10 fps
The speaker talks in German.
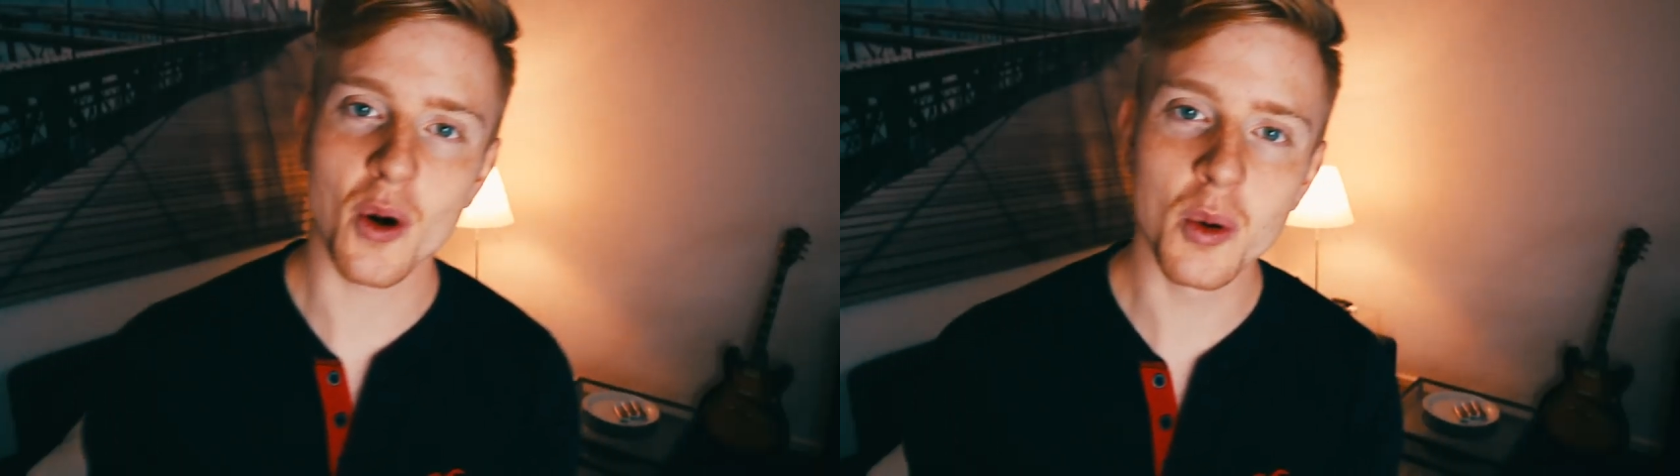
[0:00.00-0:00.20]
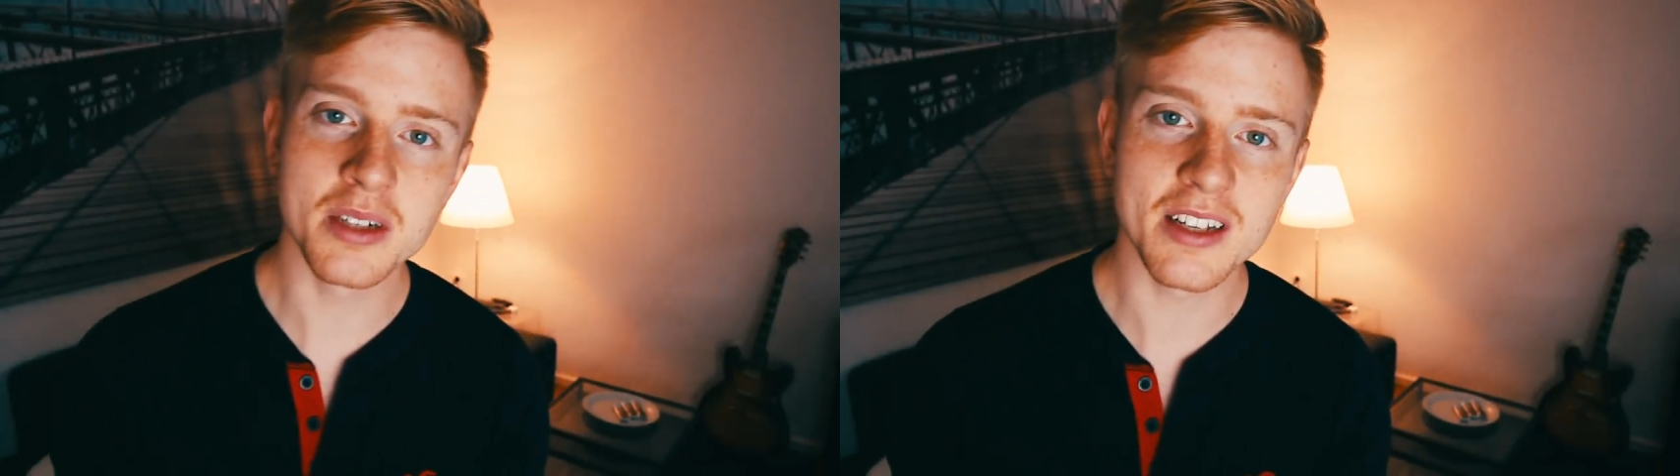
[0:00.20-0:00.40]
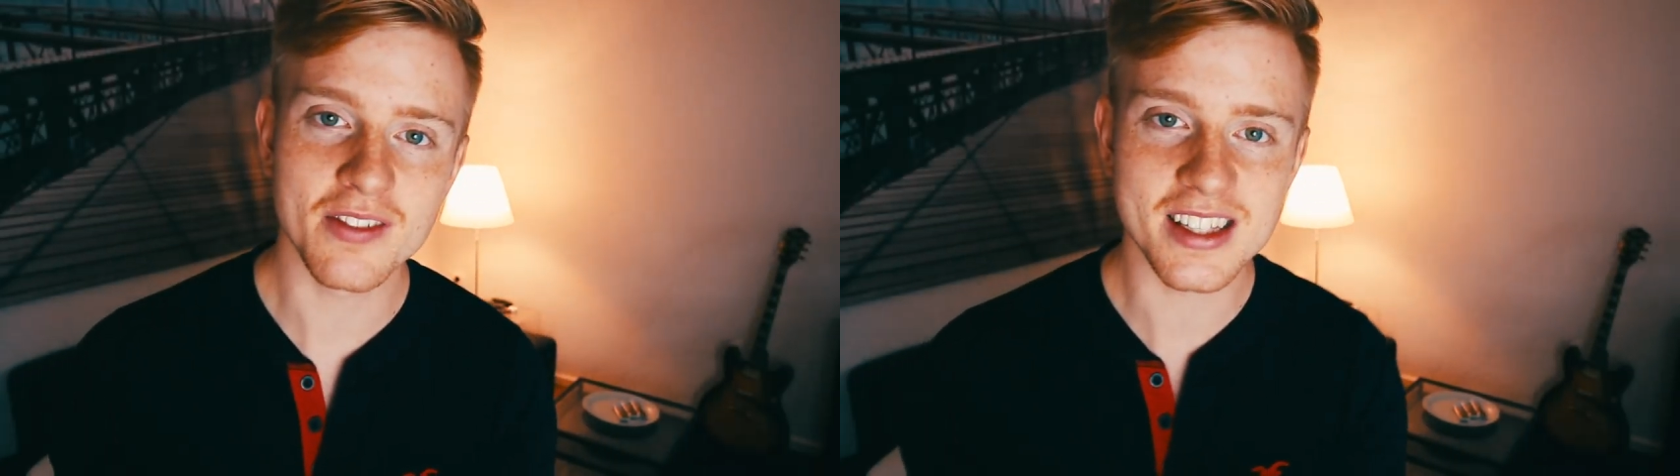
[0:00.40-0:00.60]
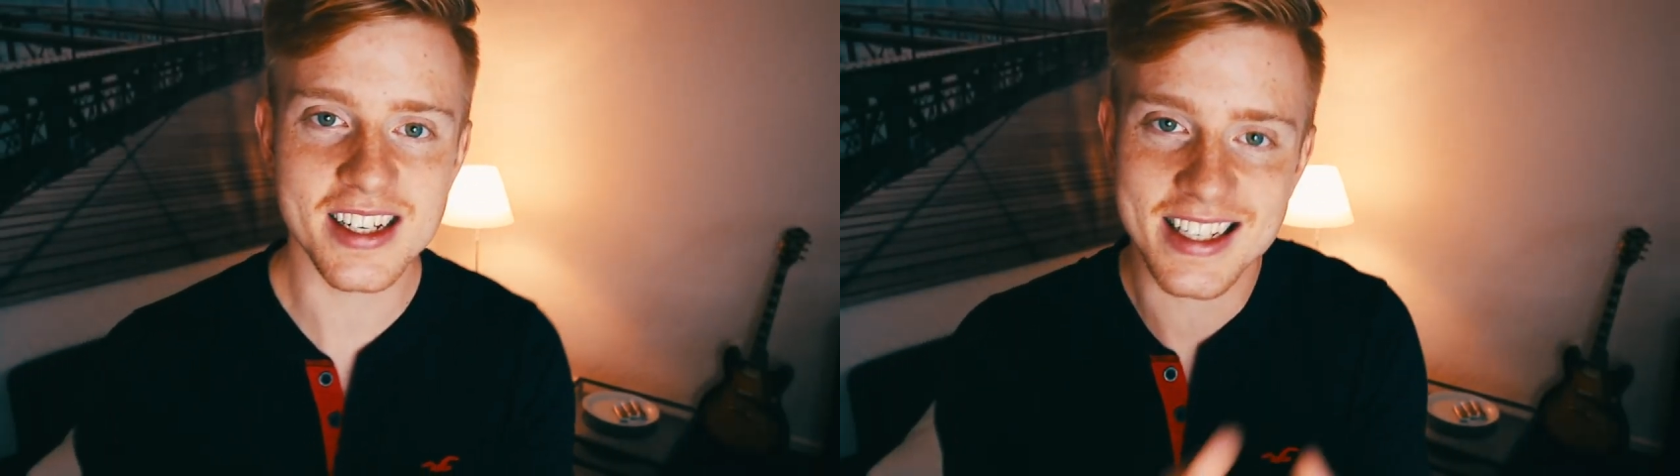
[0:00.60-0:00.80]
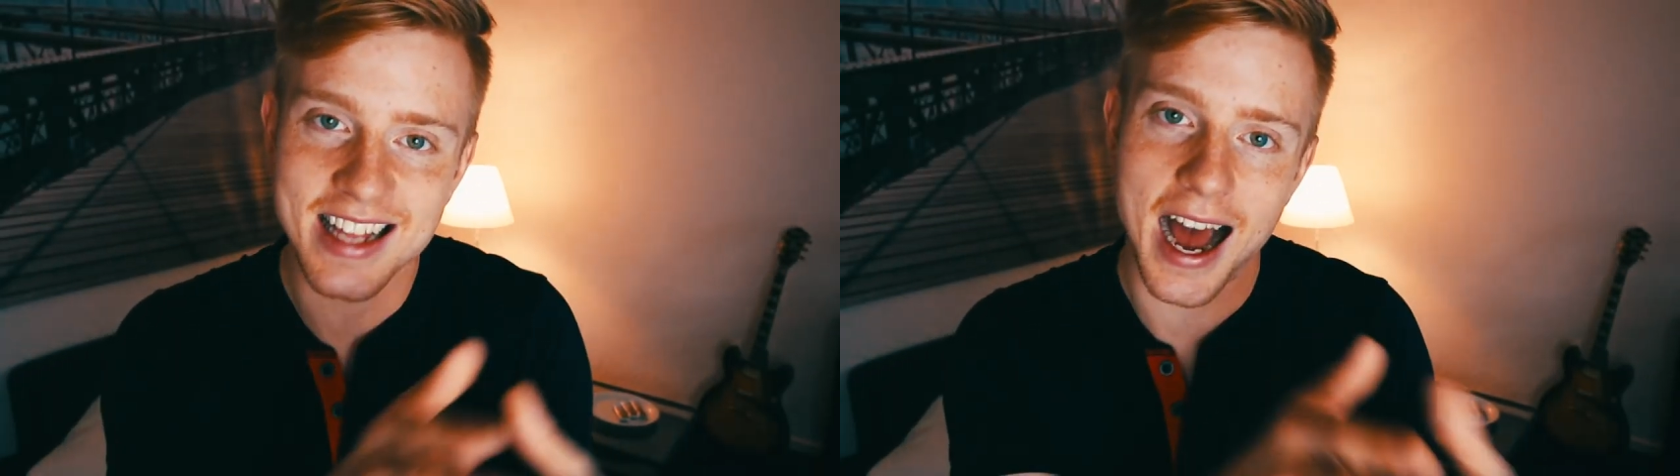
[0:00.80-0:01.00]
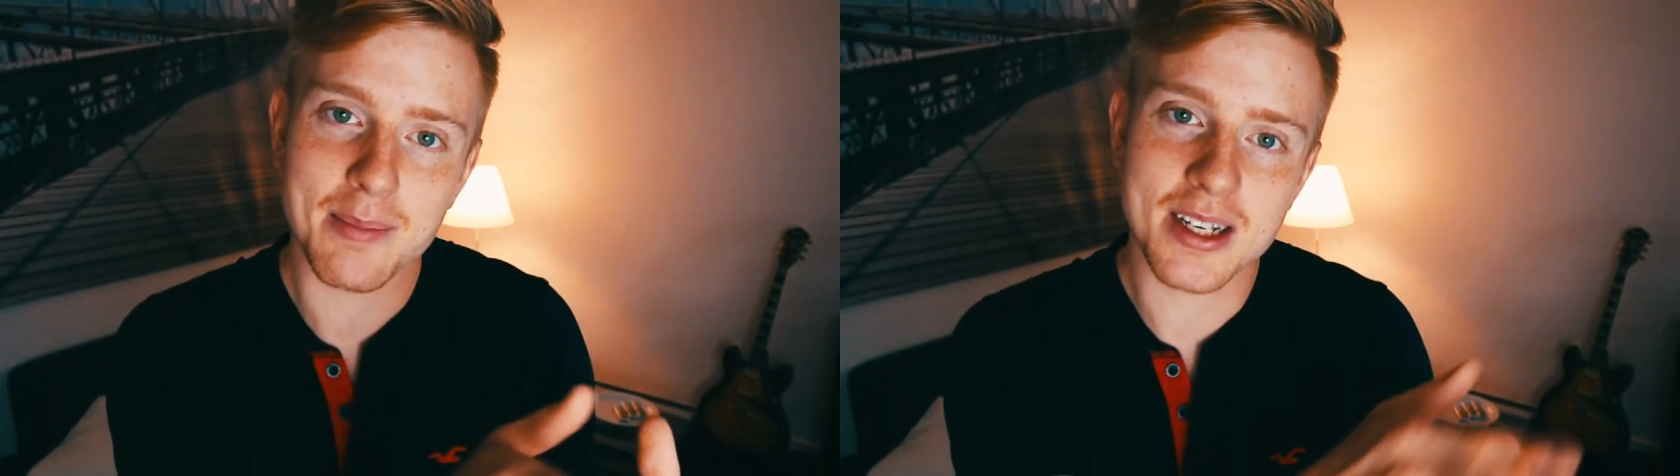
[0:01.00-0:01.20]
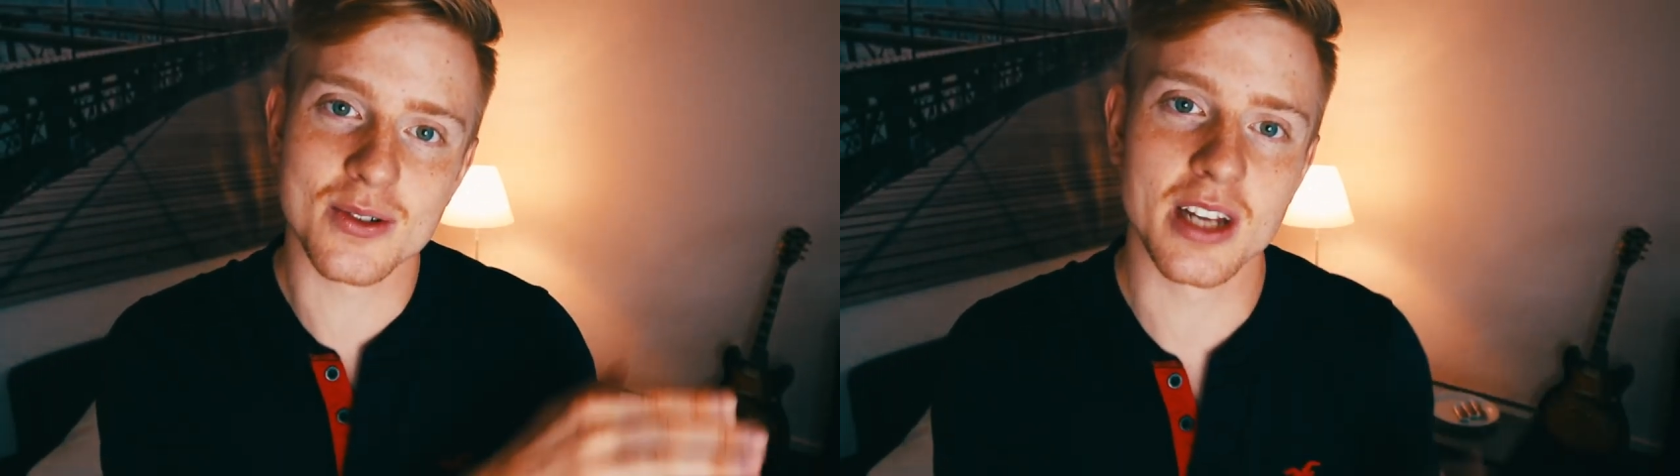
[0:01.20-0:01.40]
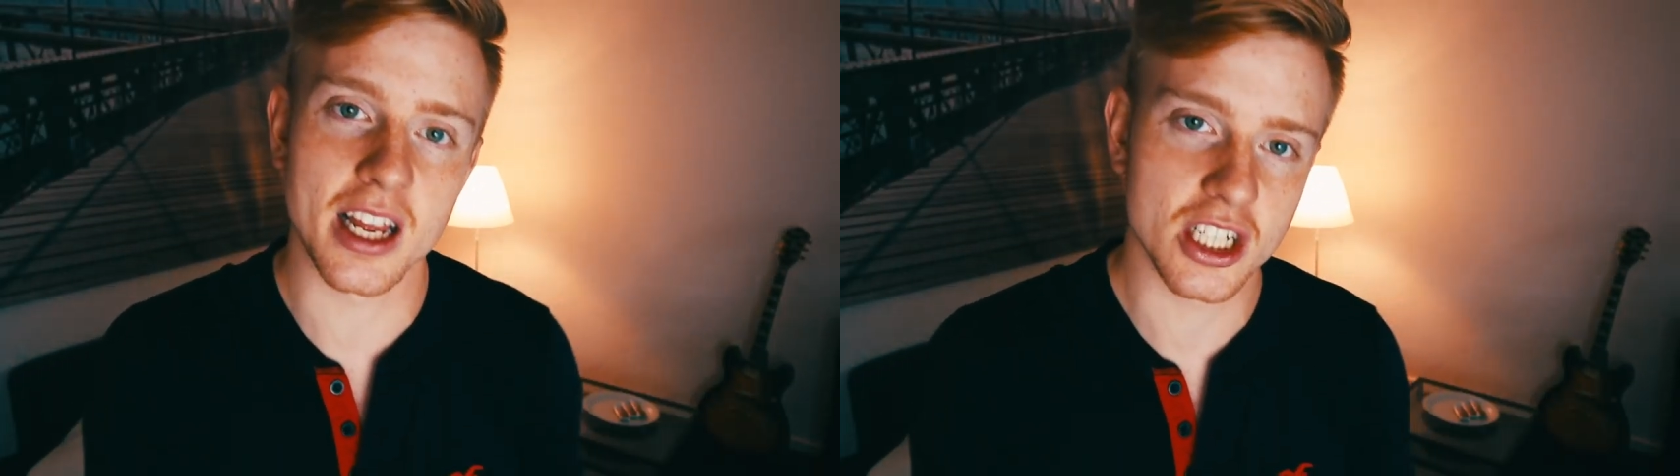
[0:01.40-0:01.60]
um die witzigsten
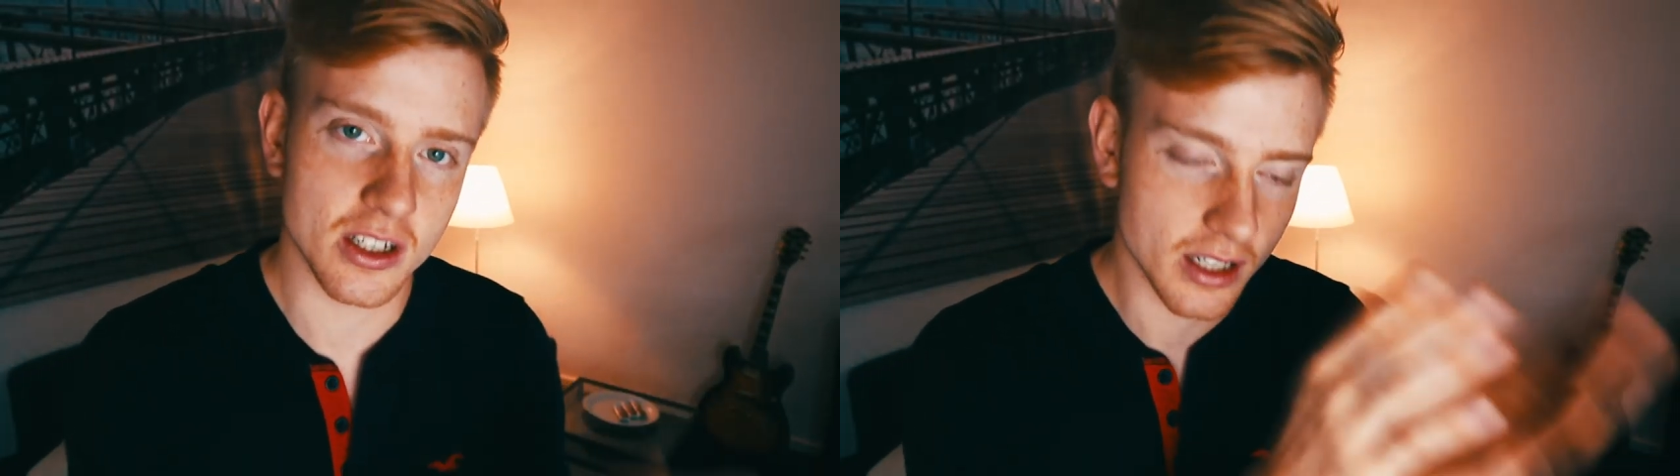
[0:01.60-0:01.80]
Amazon-Gegenstände